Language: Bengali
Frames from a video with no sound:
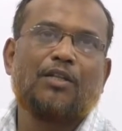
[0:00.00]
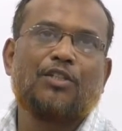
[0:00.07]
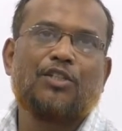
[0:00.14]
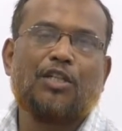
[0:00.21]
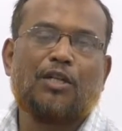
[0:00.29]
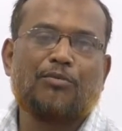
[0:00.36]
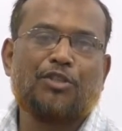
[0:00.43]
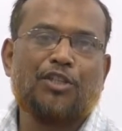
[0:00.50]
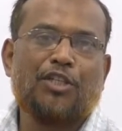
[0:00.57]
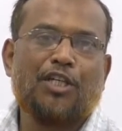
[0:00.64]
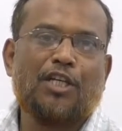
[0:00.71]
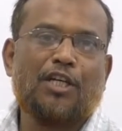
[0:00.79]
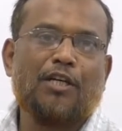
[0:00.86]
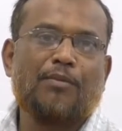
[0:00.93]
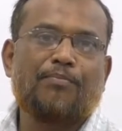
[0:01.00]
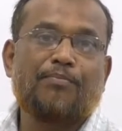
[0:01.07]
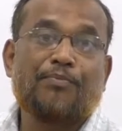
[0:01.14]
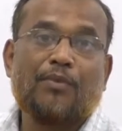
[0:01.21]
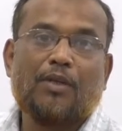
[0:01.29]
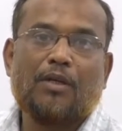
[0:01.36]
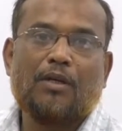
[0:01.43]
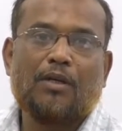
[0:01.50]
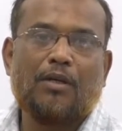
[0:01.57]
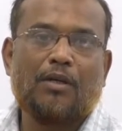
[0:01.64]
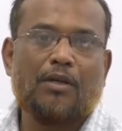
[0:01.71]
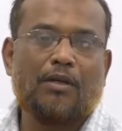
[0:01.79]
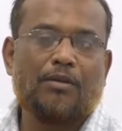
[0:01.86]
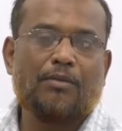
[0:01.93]
ইসলাম শিক্ষা
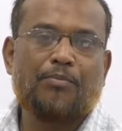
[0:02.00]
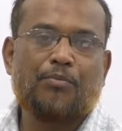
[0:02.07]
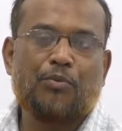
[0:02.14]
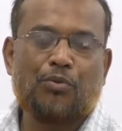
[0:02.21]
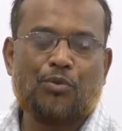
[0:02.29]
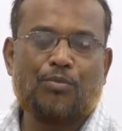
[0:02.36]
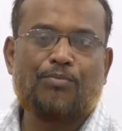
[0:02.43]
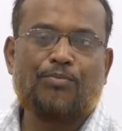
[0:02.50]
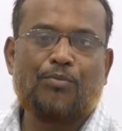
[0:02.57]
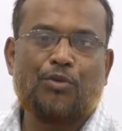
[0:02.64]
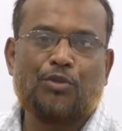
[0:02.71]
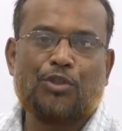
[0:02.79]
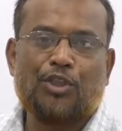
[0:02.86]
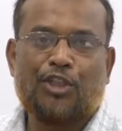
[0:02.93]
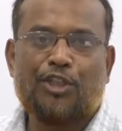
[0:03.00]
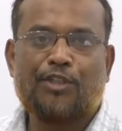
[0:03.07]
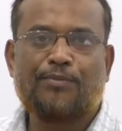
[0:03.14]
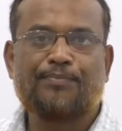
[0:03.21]
প্রথম পত্রের